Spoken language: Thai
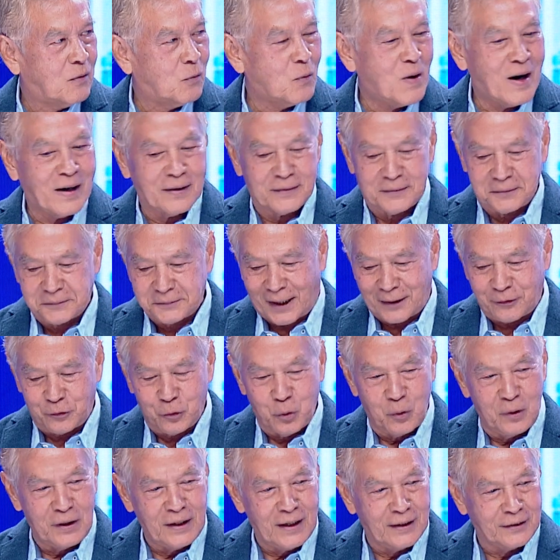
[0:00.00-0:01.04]
ว่าตัด
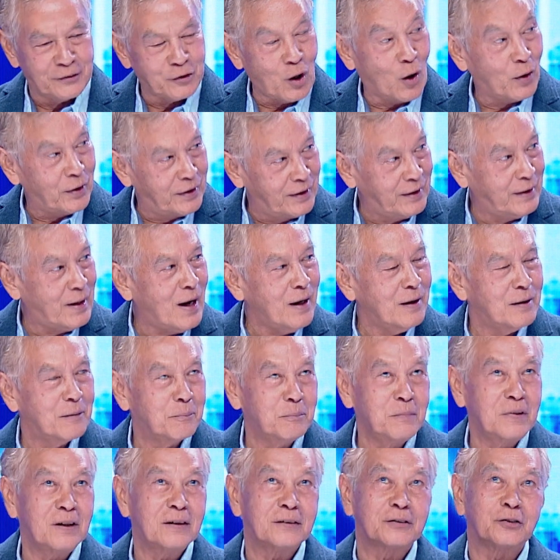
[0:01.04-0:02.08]
ทุเรียนตอนนี้นะ
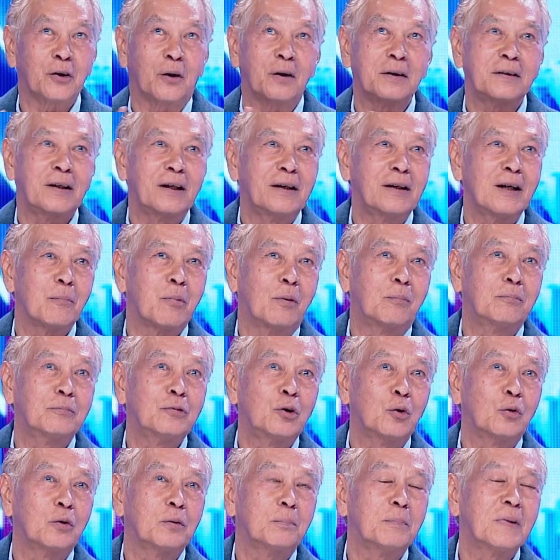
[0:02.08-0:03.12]
เมื่อสองอาทิตย์เนี่ยผม
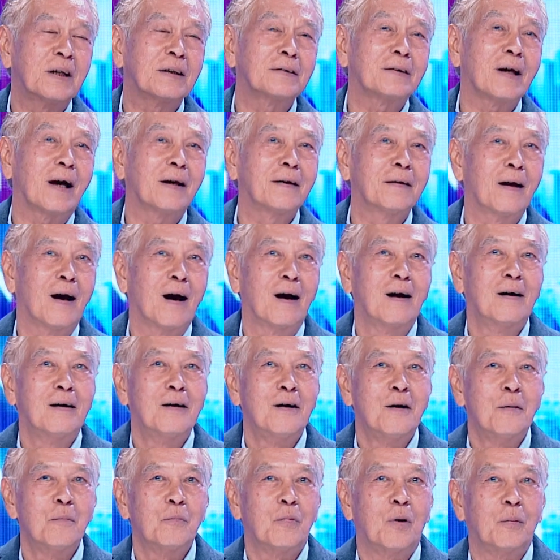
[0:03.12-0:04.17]
อยู่เมืองจันทร์เนี่ย
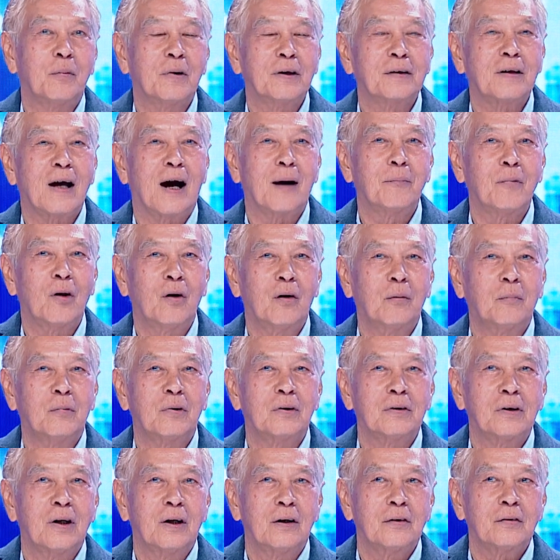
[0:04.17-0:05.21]
ผมก็ถามน้องบอก
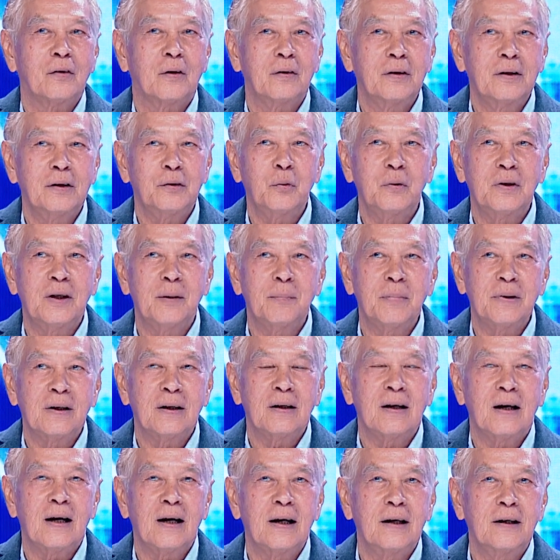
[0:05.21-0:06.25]
ตอนนี้ทุเรียนเป็น
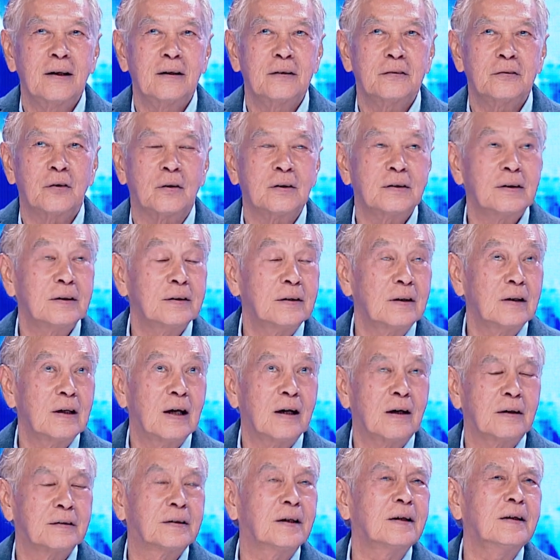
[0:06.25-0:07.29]
ยังไงสองอาทิตย์ที่แล้ว
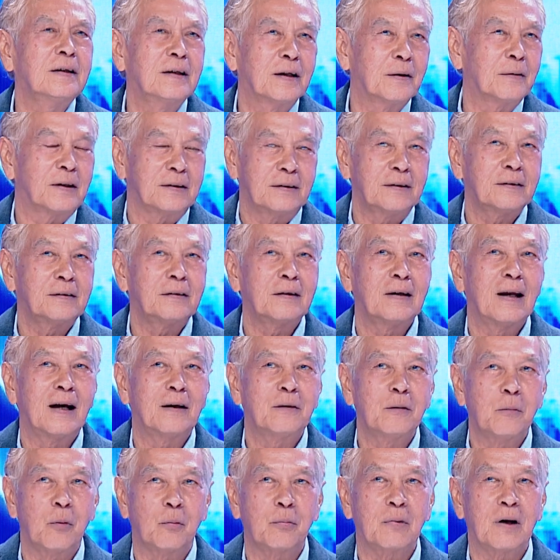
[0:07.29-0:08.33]
อาทิตย์เดียวอาทิตย์ที่แล้ว
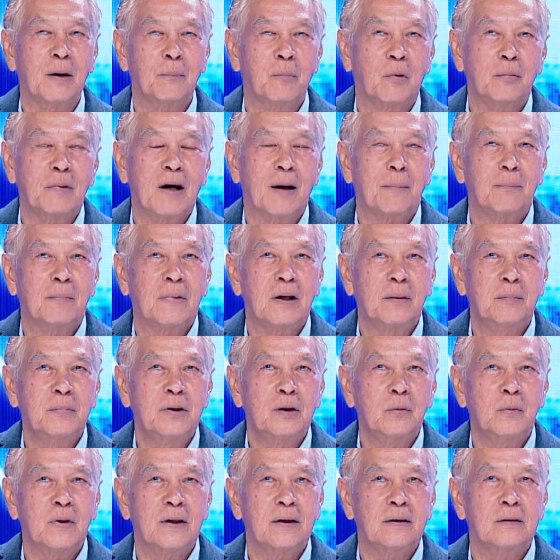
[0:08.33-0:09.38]
เนี่ยผมผมกลับมาเมื่อ
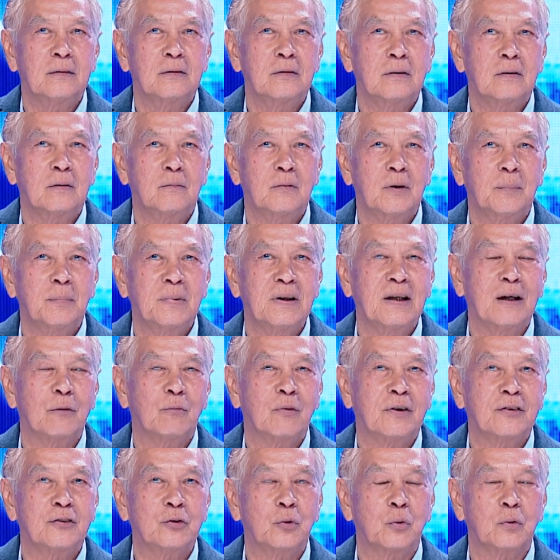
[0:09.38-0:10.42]
วันวันพฤหัส
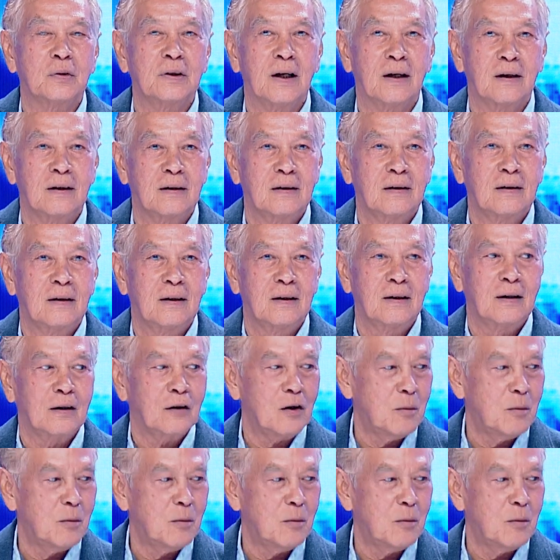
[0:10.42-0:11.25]
วันศุกร์เนี่ยแล้ว